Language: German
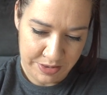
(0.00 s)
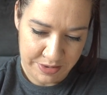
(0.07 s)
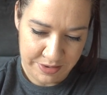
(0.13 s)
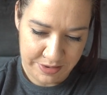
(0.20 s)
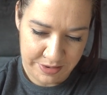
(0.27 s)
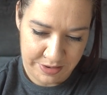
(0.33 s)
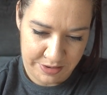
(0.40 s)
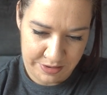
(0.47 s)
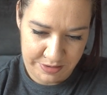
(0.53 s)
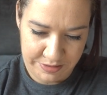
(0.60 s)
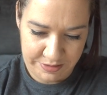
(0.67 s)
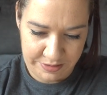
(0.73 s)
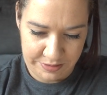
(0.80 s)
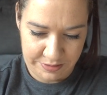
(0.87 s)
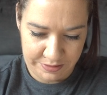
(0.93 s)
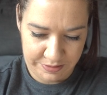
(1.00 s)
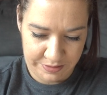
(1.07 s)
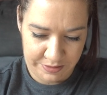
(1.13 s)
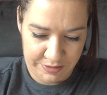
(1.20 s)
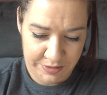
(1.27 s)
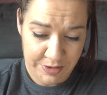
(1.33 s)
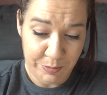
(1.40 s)
So, so,
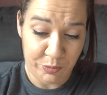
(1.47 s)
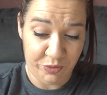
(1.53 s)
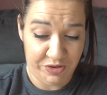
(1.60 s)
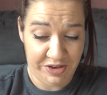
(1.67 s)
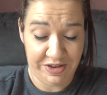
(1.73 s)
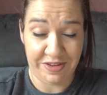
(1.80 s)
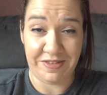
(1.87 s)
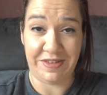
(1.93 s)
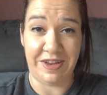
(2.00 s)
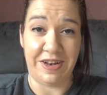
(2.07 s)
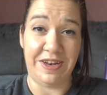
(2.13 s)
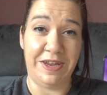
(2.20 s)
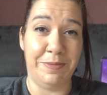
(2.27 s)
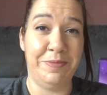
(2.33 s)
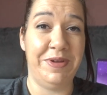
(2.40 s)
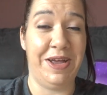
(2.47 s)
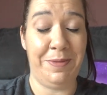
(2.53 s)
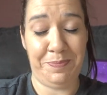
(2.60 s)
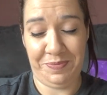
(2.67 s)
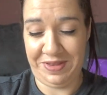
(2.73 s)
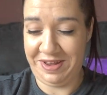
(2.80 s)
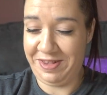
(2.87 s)
so. Musik ist ihr Leben, ja,
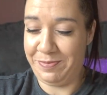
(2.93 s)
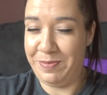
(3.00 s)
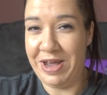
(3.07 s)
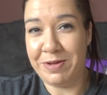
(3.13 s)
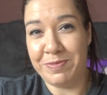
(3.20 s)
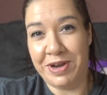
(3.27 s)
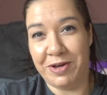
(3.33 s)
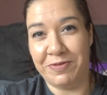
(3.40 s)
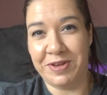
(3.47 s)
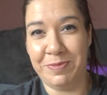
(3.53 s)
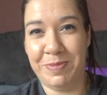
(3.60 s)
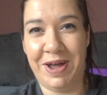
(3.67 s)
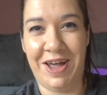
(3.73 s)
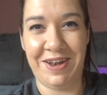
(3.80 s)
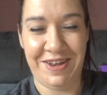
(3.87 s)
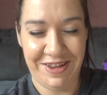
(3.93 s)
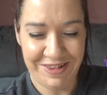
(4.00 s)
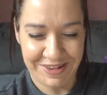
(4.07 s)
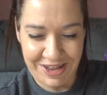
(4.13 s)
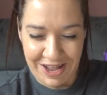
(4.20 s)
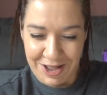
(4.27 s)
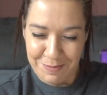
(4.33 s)
das merkt man auf den Partys
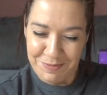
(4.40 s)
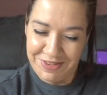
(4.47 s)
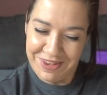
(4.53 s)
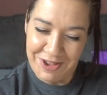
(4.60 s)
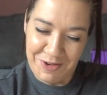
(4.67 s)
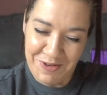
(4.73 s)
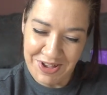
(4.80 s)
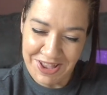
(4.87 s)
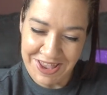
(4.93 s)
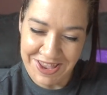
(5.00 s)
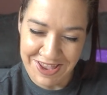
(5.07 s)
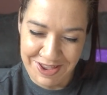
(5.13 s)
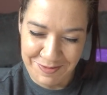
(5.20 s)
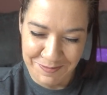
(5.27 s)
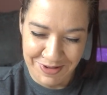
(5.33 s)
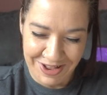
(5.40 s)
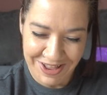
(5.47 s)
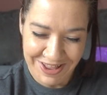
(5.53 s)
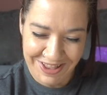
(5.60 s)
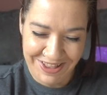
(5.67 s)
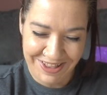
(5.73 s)
abends auch immer.